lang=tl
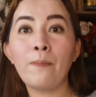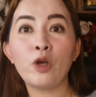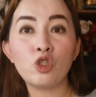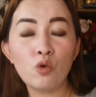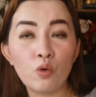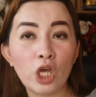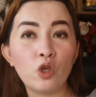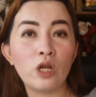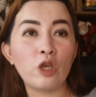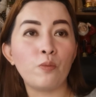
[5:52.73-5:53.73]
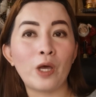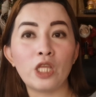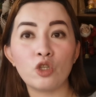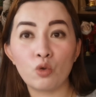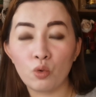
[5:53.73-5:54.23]
yan po sunugin nyo na yung
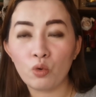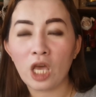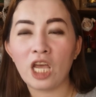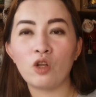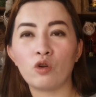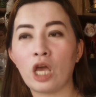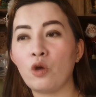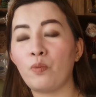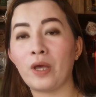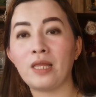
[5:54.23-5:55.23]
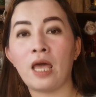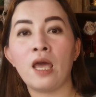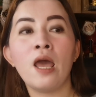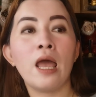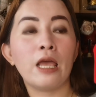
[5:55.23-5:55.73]
pwedeng sunugin or kayong
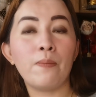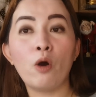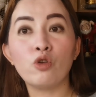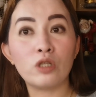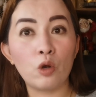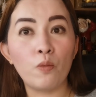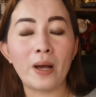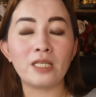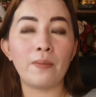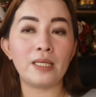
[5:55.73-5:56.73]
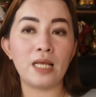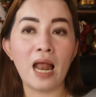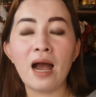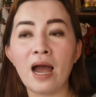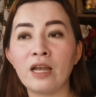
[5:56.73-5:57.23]
pwede ibaon nyo sa lupa sa may
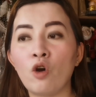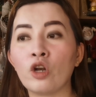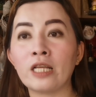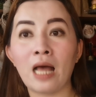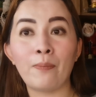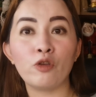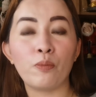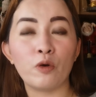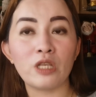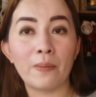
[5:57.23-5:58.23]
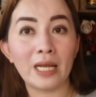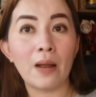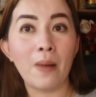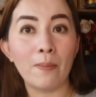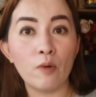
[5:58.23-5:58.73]
silangan or itapon nyo po sa may
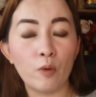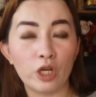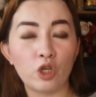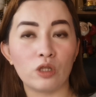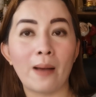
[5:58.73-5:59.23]
lababo po ninyo.